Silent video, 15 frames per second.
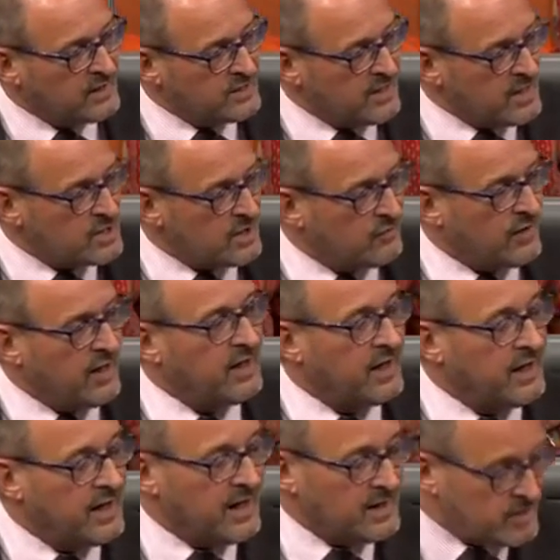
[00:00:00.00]
Gesellschaft eine
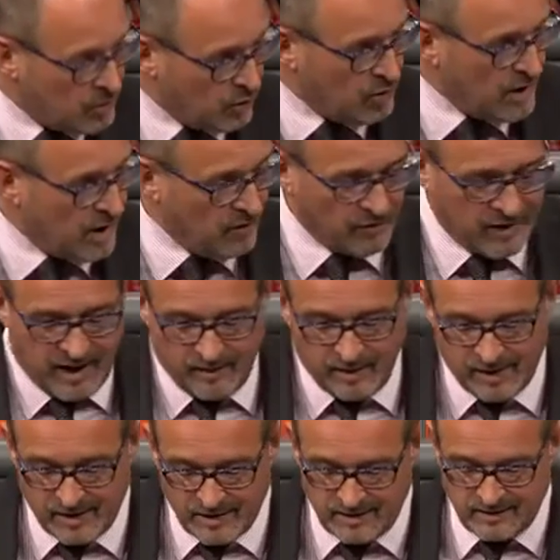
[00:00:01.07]

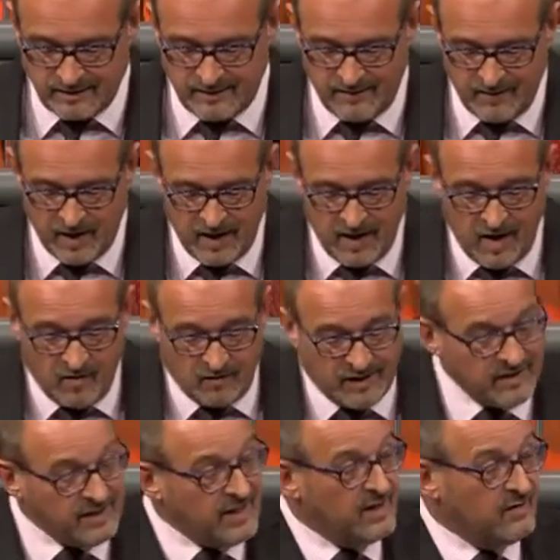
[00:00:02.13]
Generationenaufgabe ist?
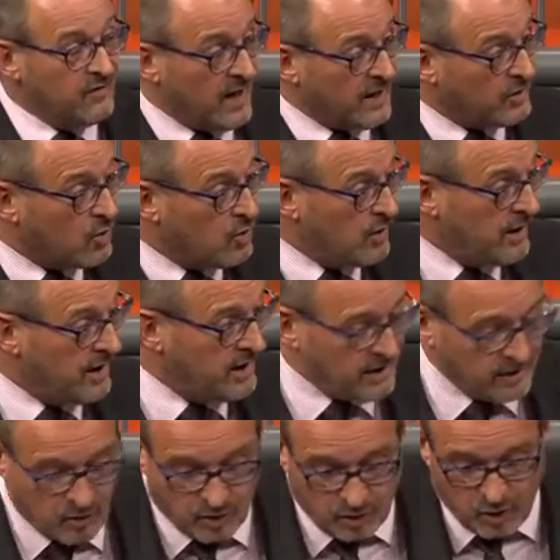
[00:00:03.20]
Wenn Sie, werte
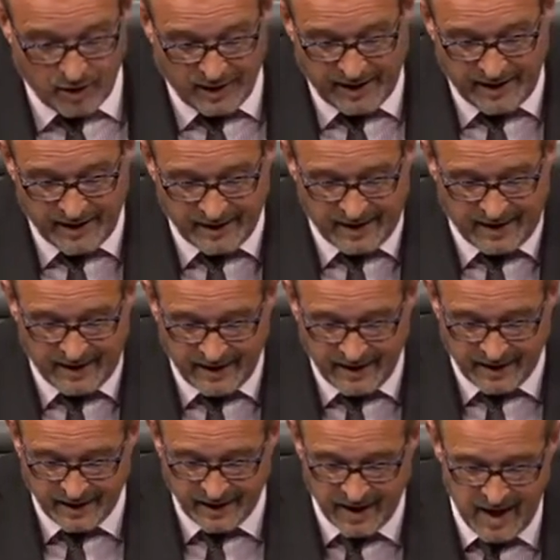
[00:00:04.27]
Kolleginnen und Kollegen der
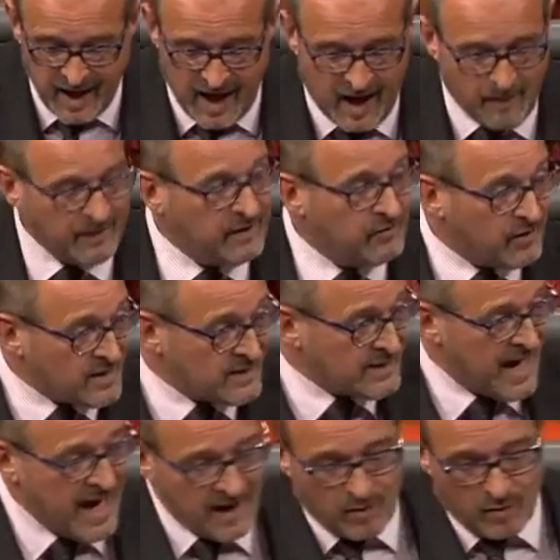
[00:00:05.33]
Linken, aber die
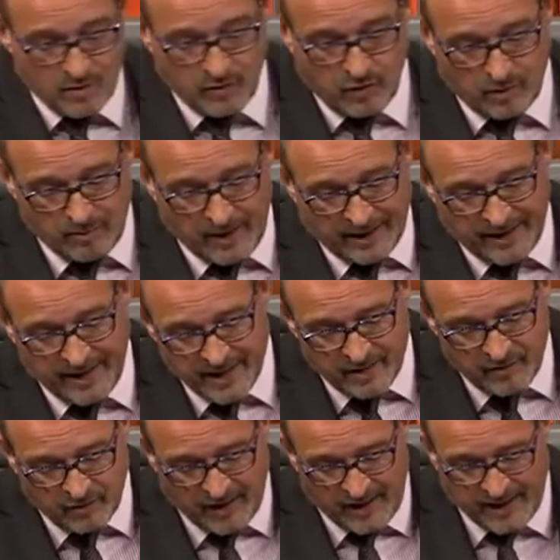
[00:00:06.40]
Versagung von
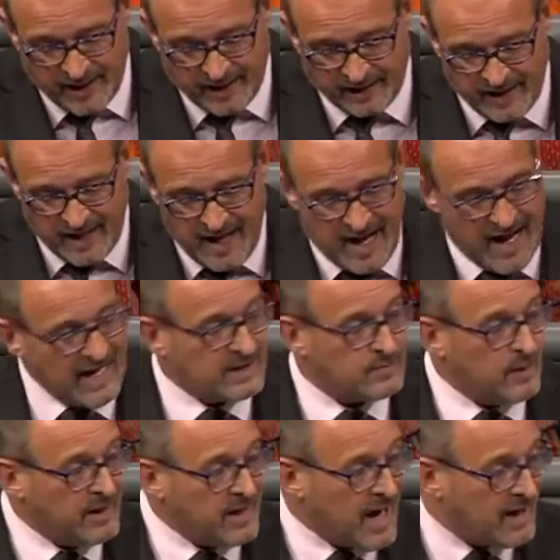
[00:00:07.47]
Barrierefreiheit als
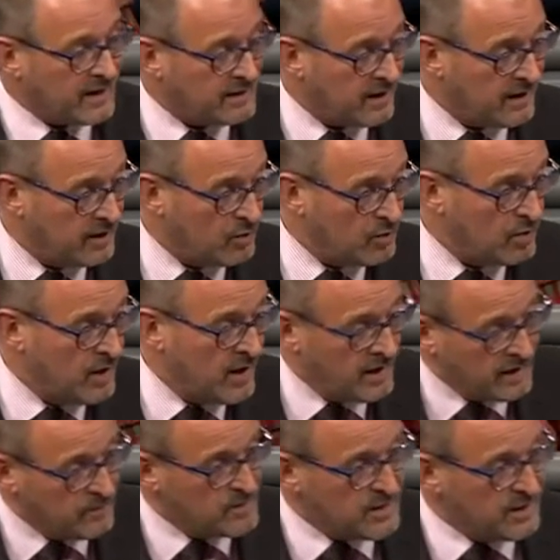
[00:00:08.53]
Benachteiligung
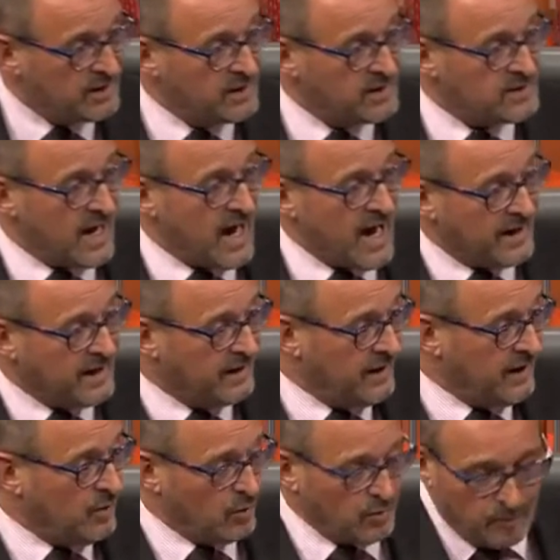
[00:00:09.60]
im Sinne des
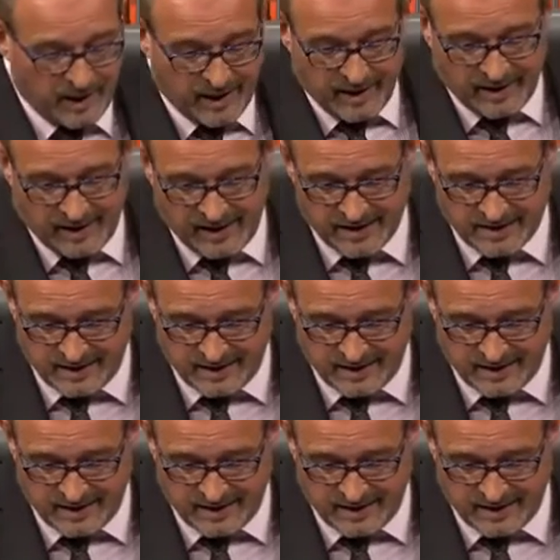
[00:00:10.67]
AGG und BGG